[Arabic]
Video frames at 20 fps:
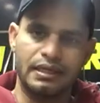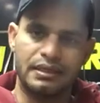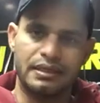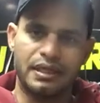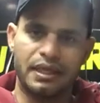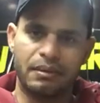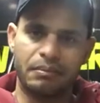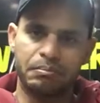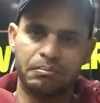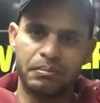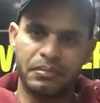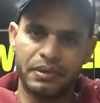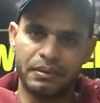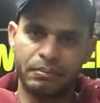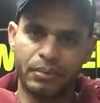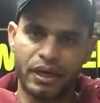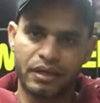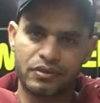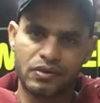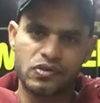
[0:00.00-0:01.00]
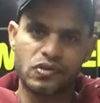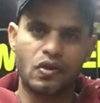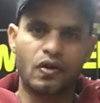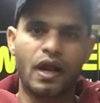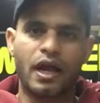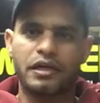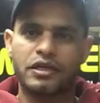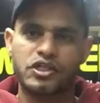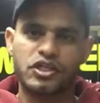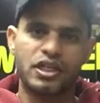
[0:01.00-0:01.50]
ده
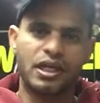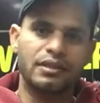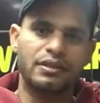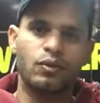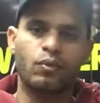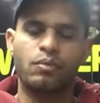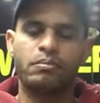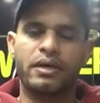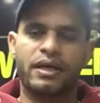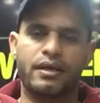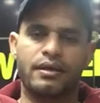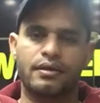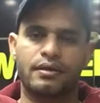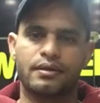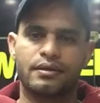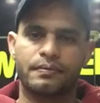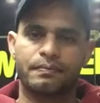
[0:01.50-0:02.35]
باختصار عن الشد والمكن